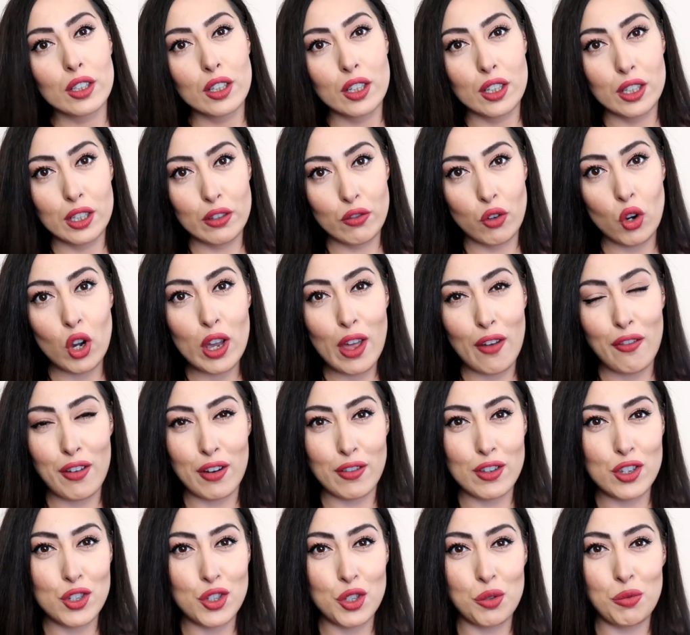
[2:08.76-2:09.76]
chi di voi
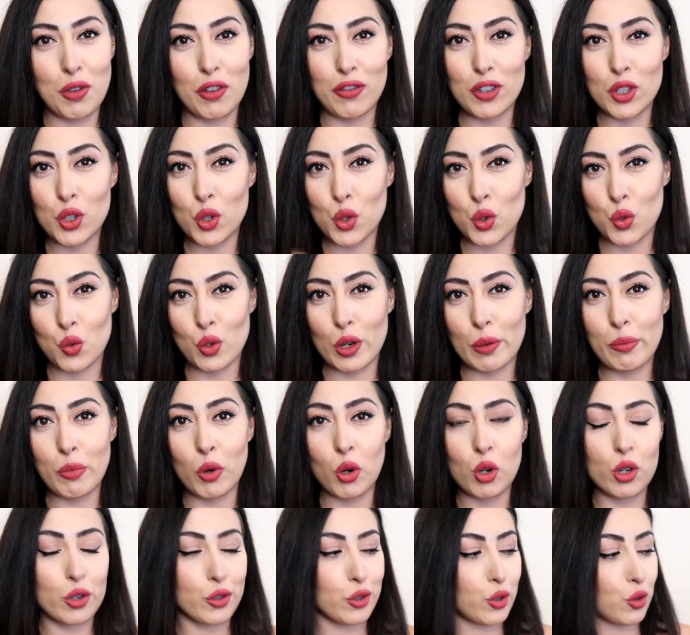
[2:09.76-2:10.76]
avrà visto i miei video sulle
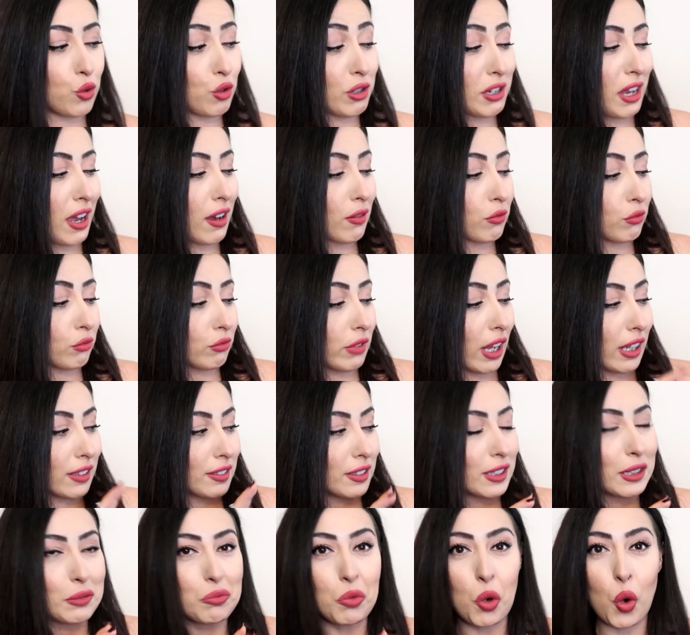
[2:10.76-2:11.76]
borse sa un
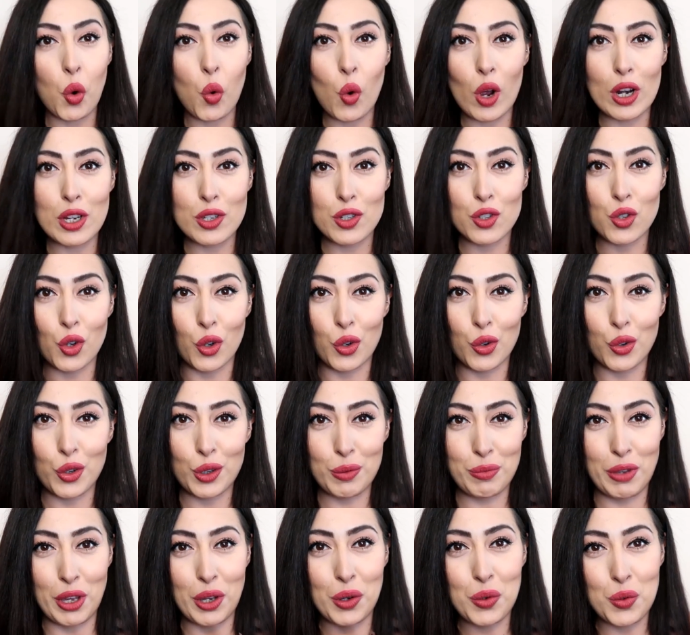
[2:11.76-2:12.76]
attimo quali sono
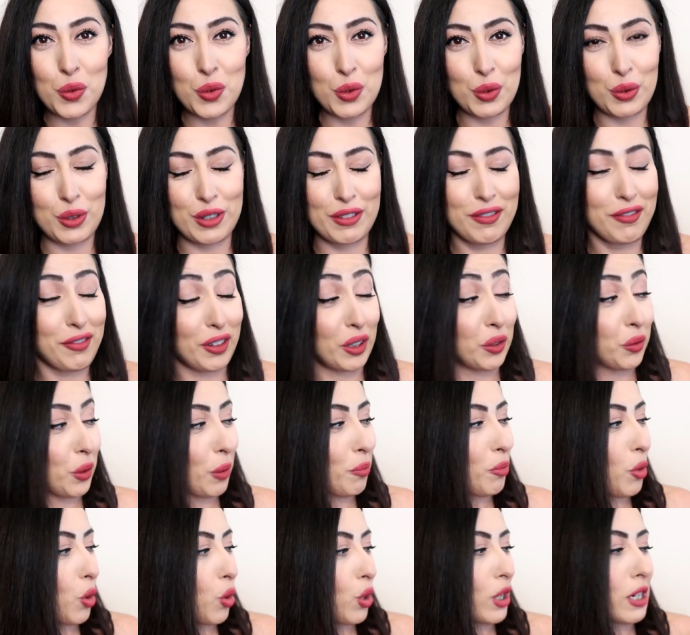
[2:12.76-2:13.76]
i miei gusti in fatto
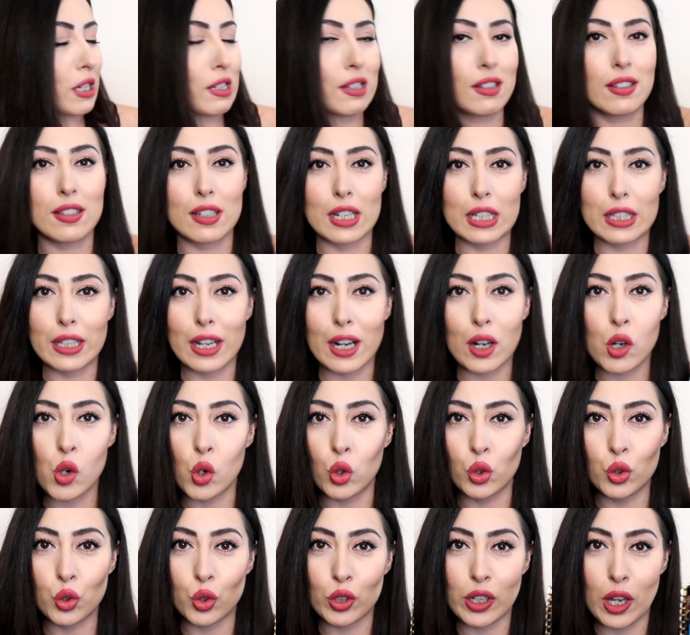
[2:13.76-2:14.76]
a borse si renderà
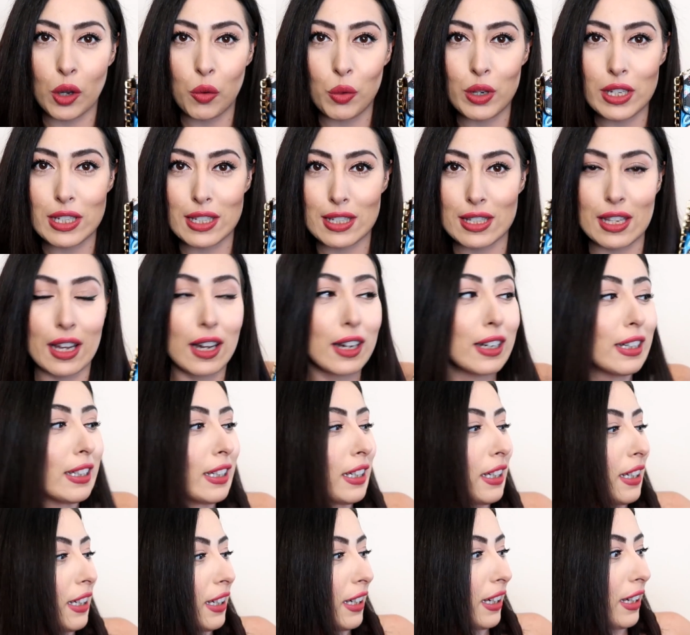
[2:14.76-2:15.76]
conto che questa
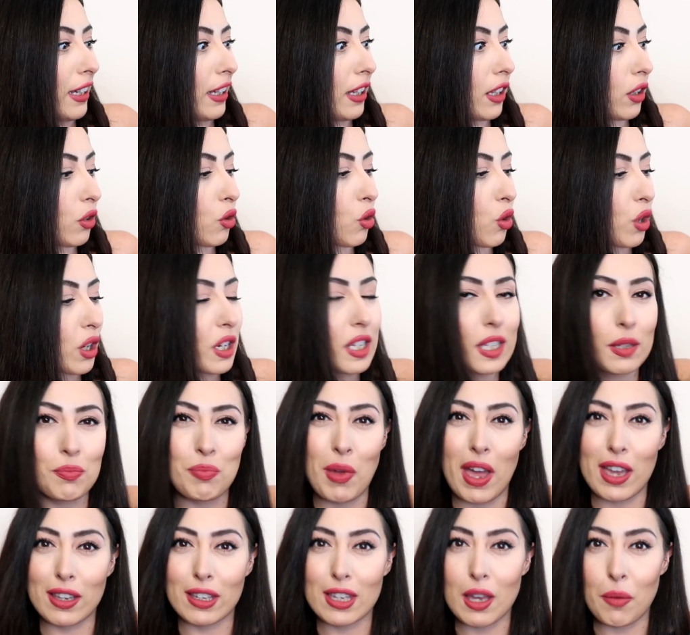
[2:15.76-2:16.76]
eh, non
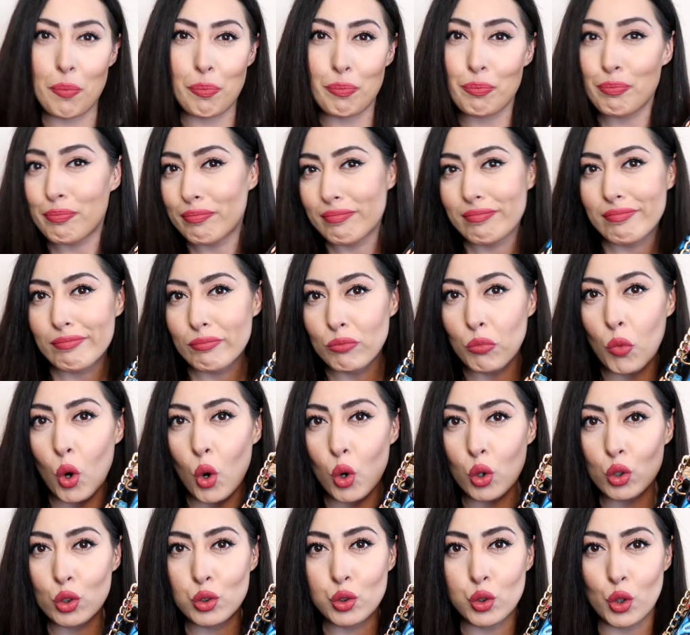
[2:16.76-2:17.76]
rispecchia
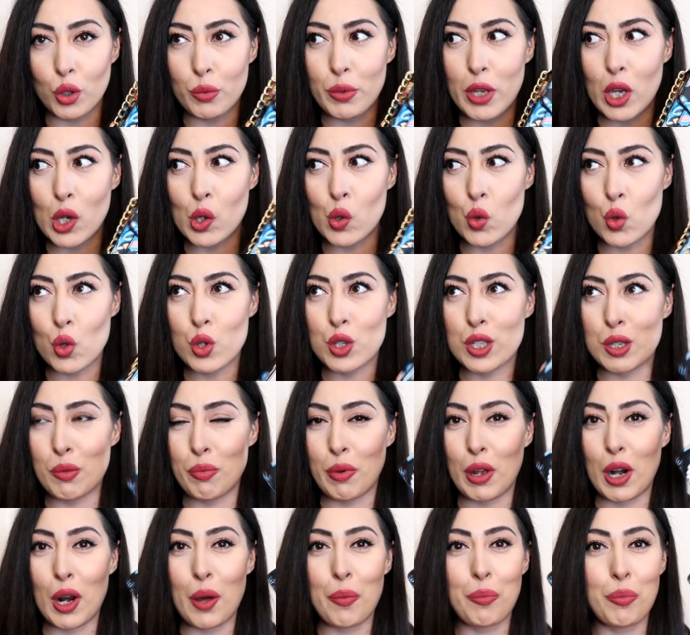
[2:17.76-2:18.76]
molto i miei gusti
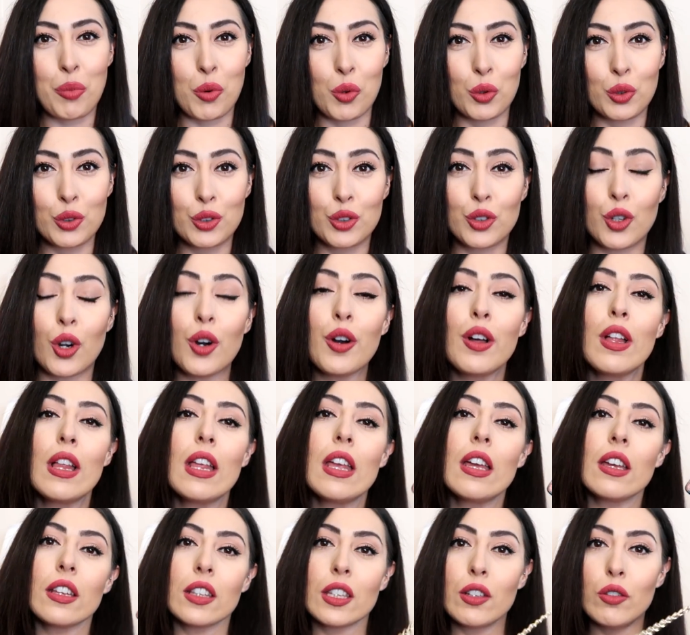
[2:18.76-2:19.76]
per l'appunto
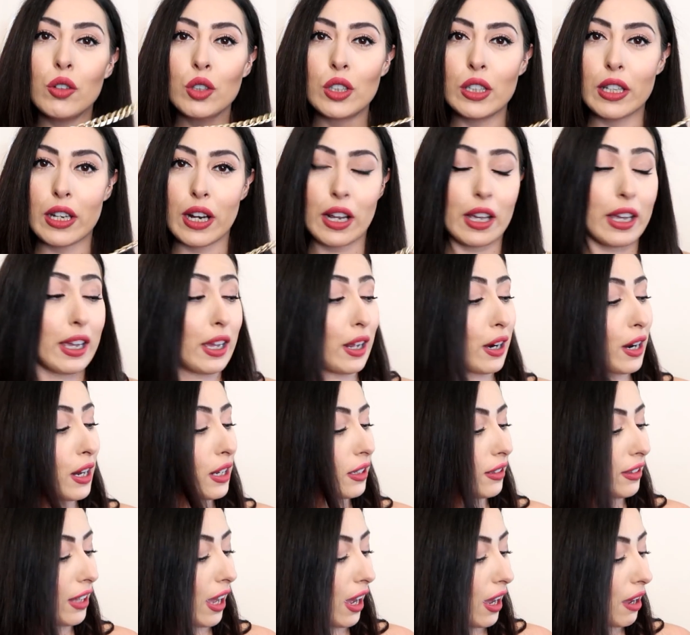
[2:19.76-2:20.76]
devo dire che in
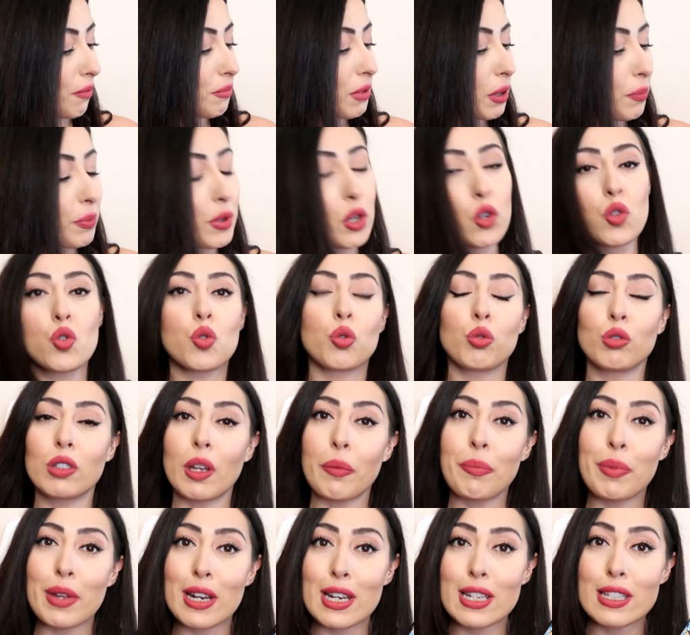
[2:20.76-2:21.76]
realtà mi è
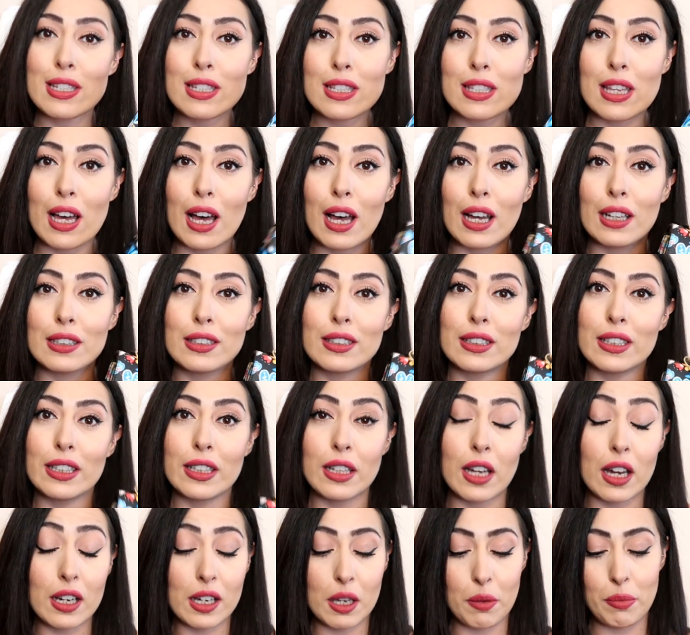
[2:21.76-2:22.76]
piaciuta per
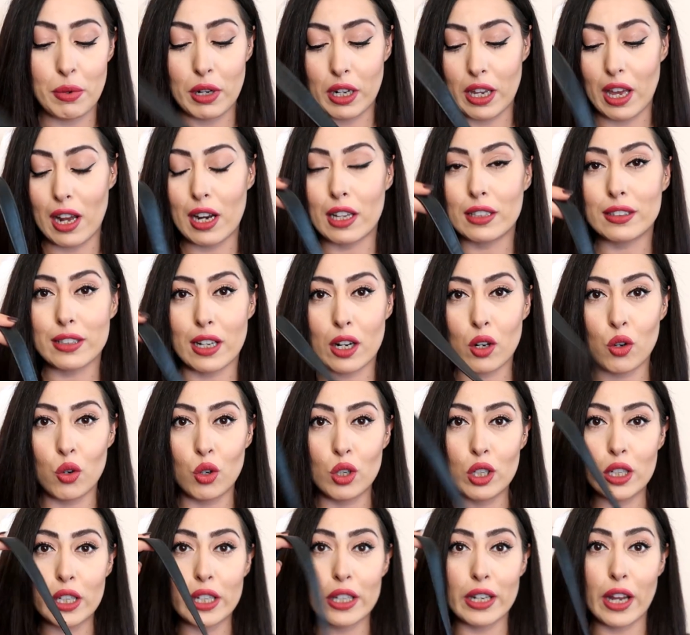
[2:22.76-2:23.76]
l'estate anche perché ha la
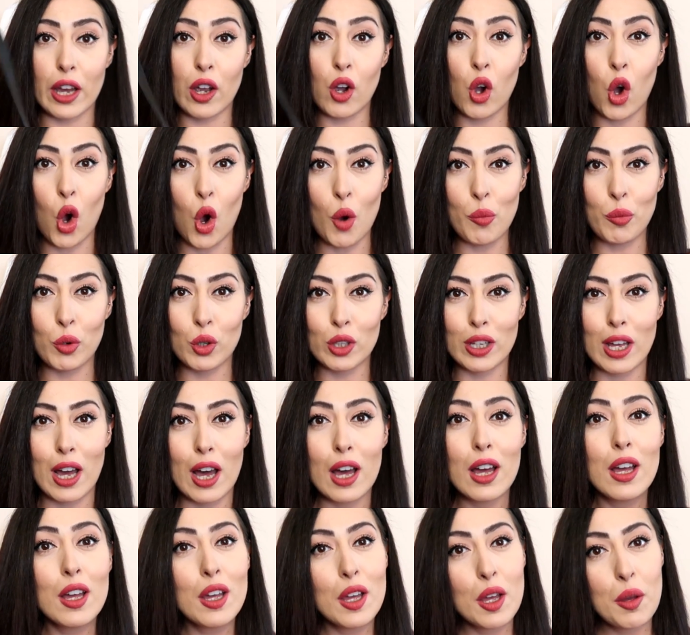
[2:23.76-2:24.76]
tracollina è
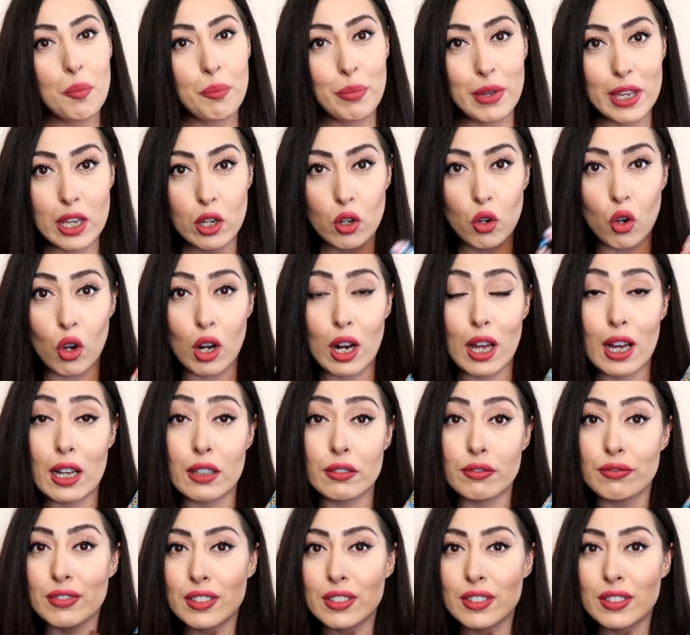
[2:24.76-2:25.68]
comoda piccola